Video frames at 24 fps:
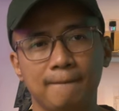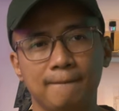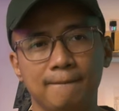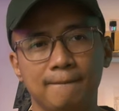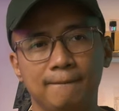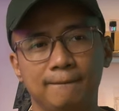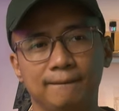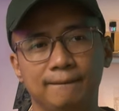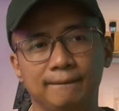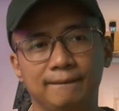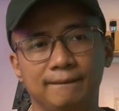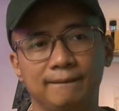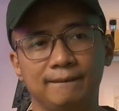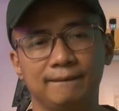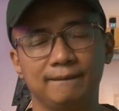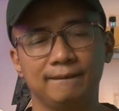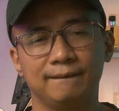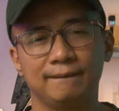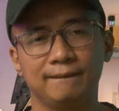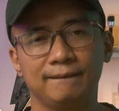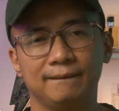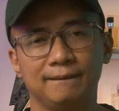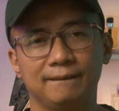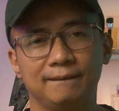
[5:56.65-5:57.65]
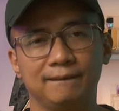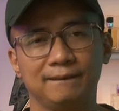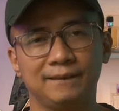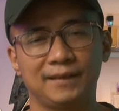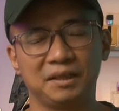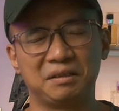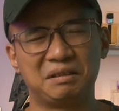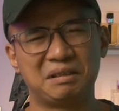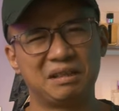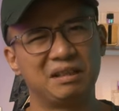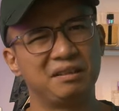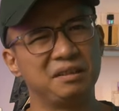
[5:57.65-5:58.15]
um,
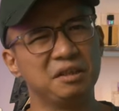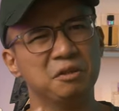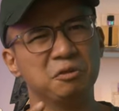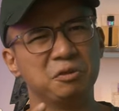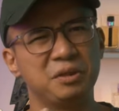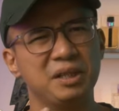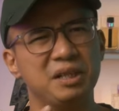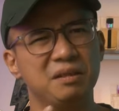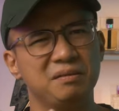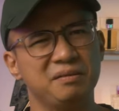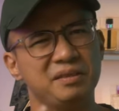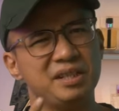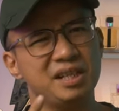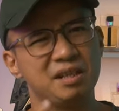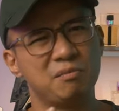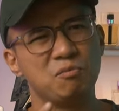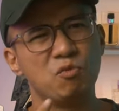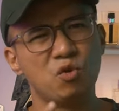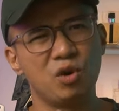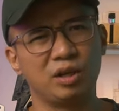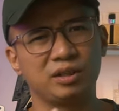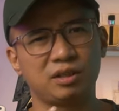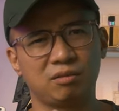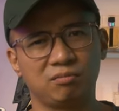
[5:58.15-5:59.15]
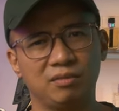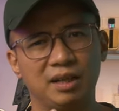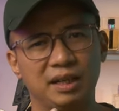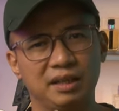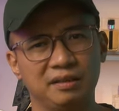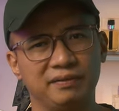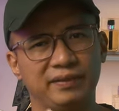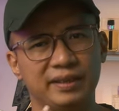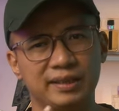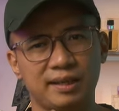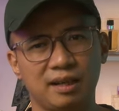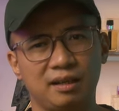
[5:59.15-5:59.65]
tự nhiên là đầu tiên riêng mua cái dòng
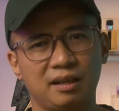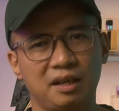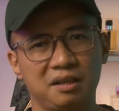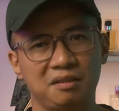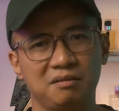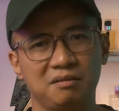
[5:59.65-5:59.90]
này phải